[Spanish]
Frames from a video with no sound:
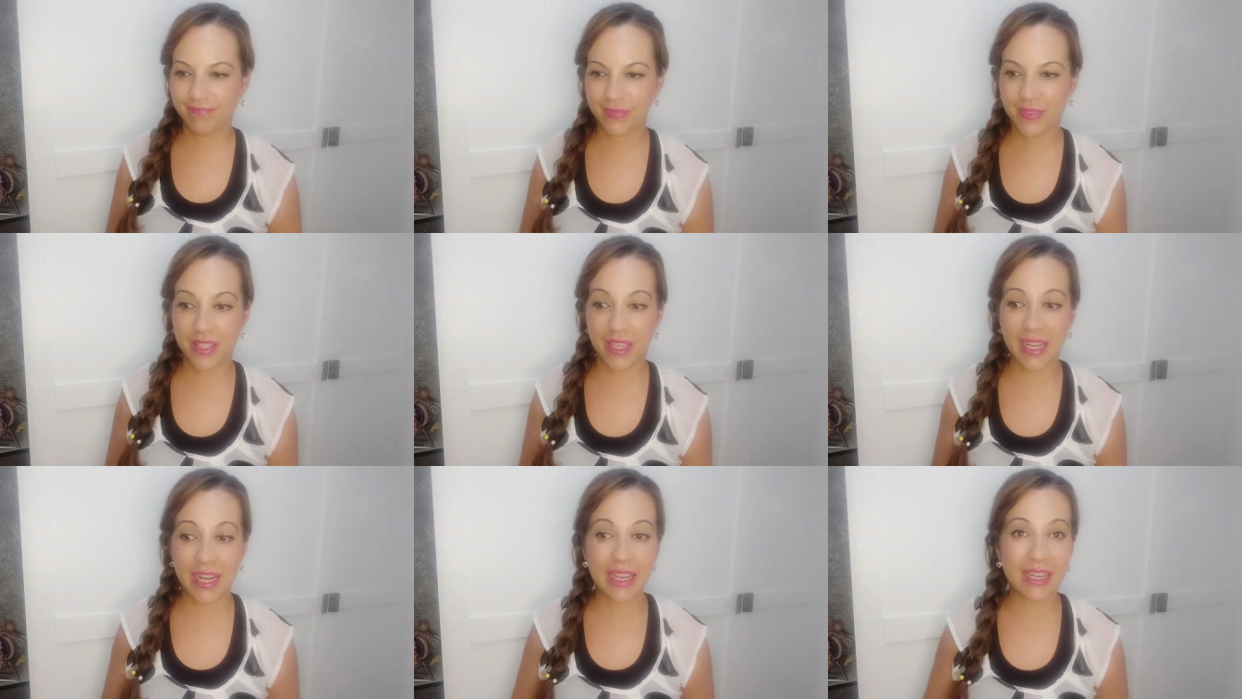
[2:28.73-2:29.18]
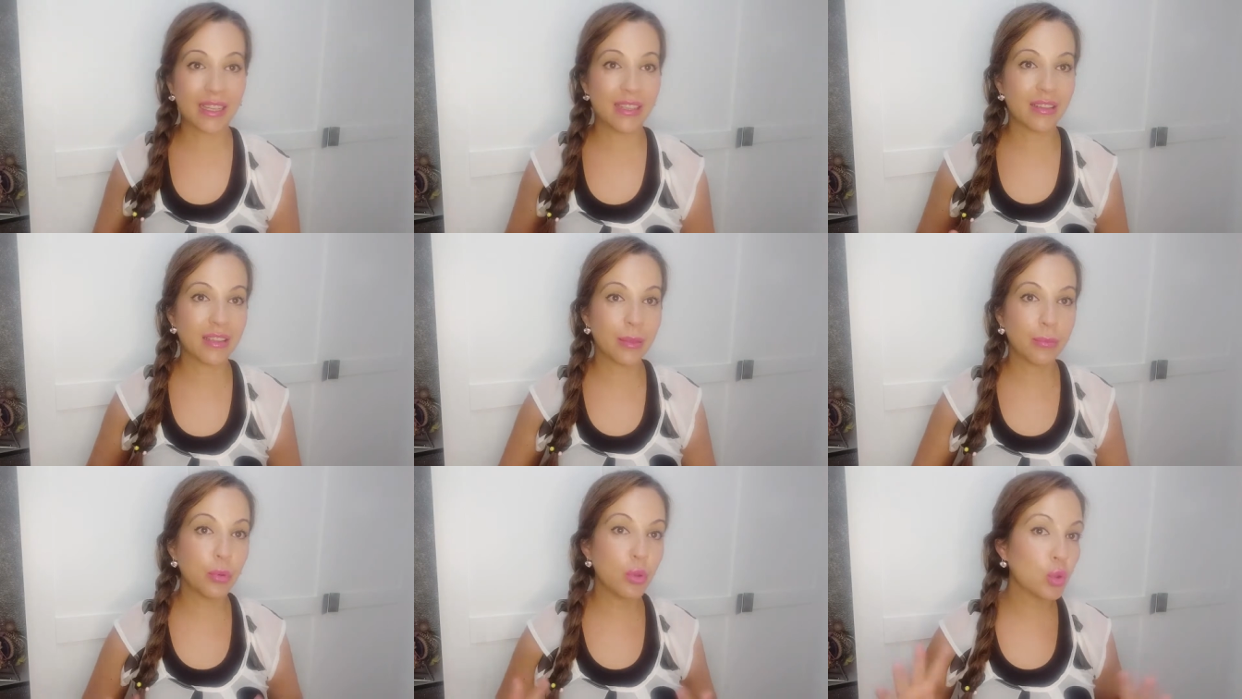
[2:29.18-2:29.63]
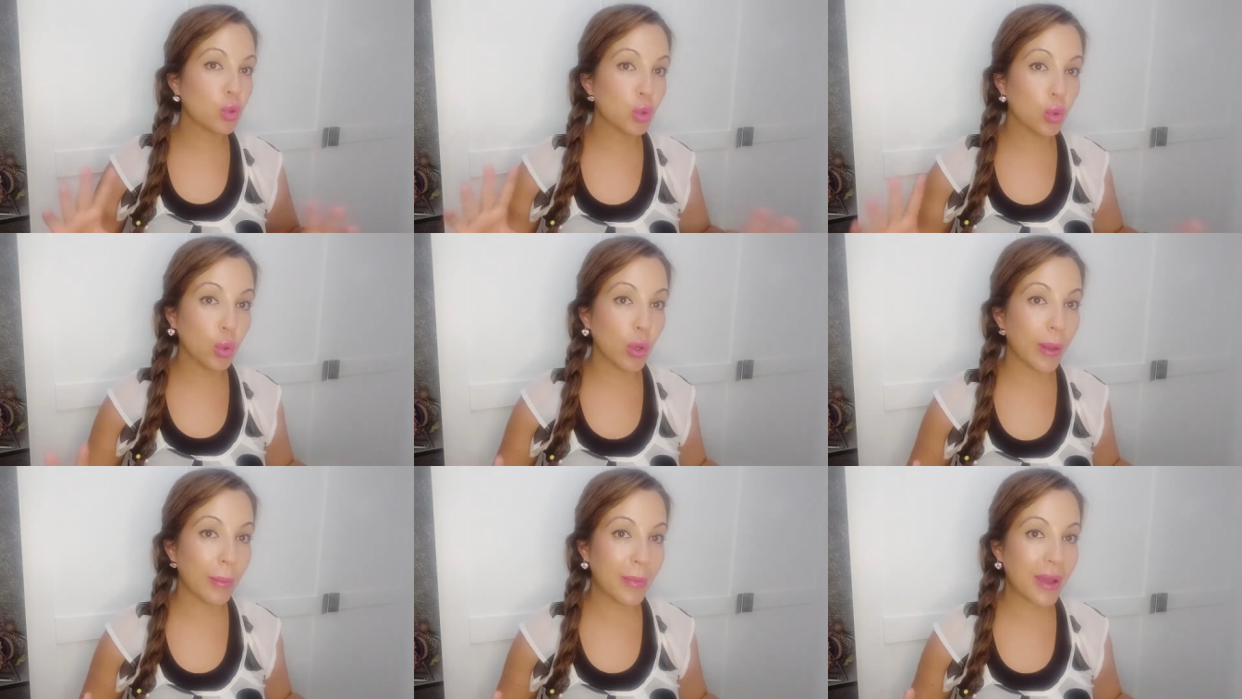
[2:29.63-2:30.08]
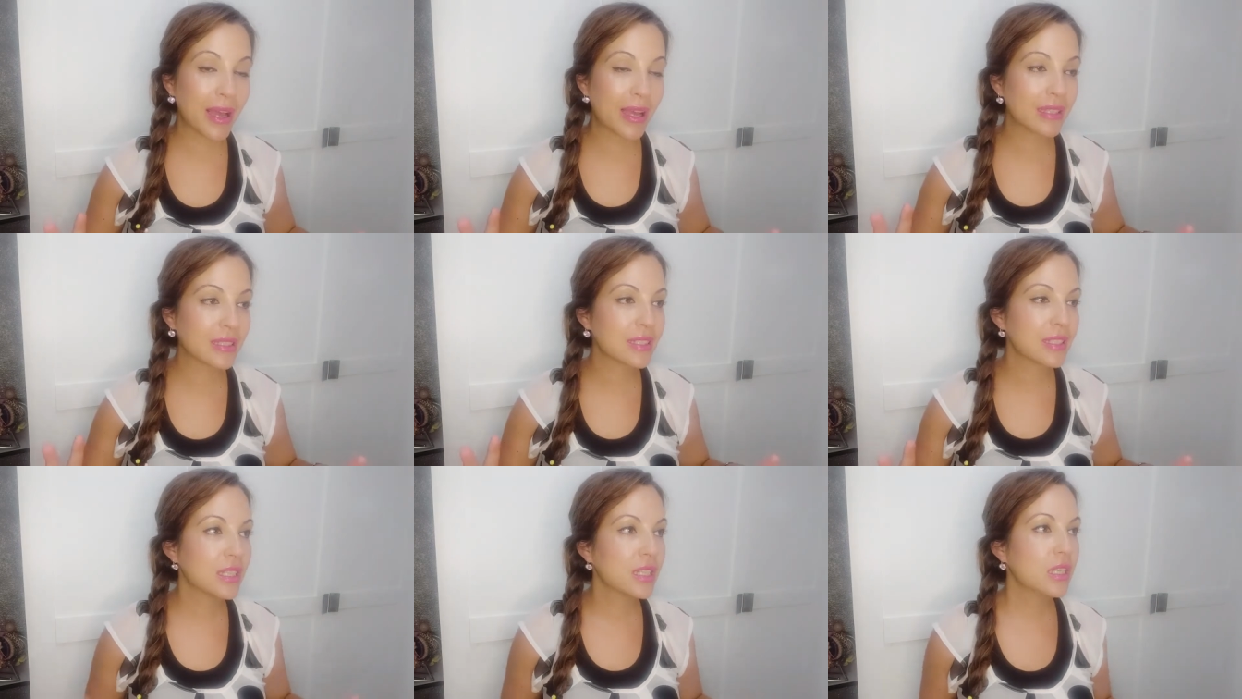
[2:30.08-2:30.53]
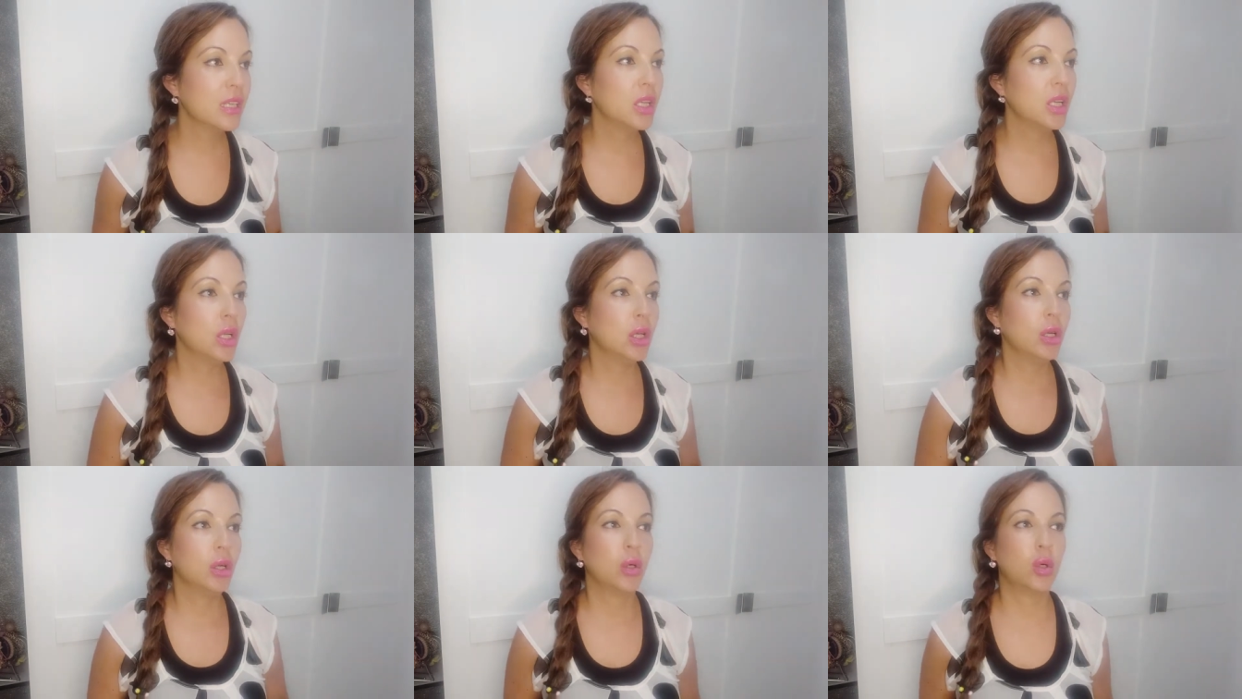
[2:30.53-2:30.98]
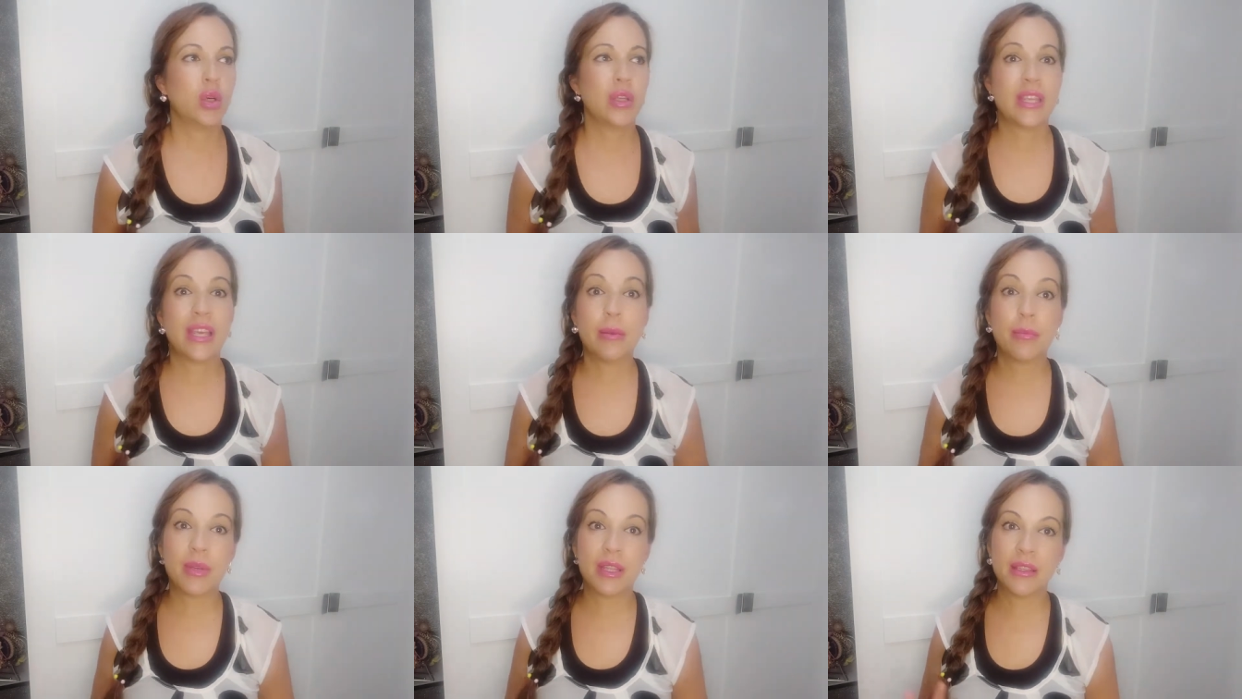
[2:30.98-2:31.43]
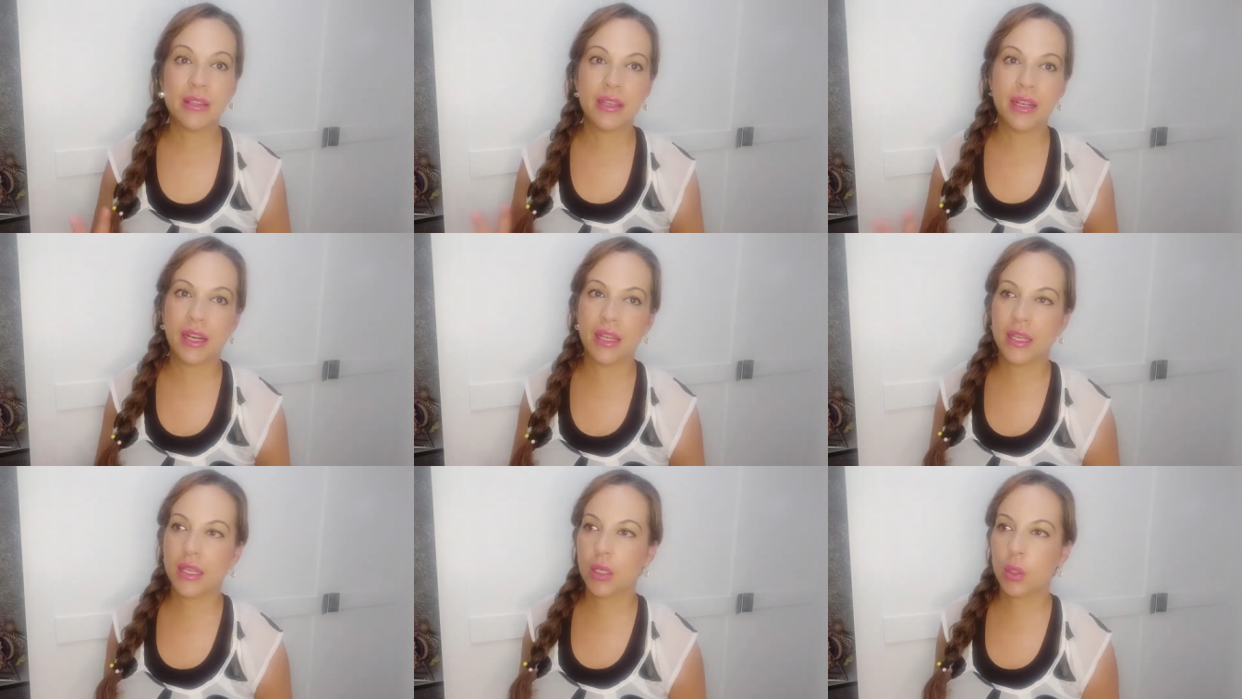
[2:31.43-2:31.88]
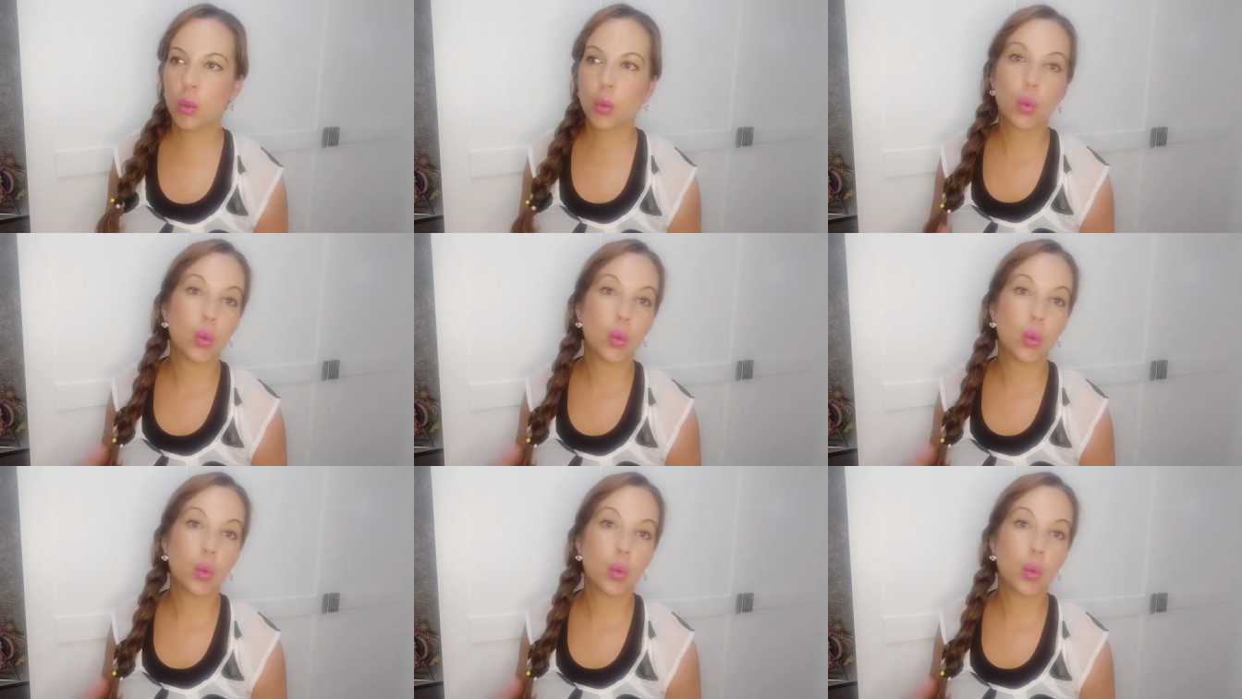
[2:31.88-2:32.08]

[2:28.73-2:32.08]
que la gente puntúe más o ya investigaré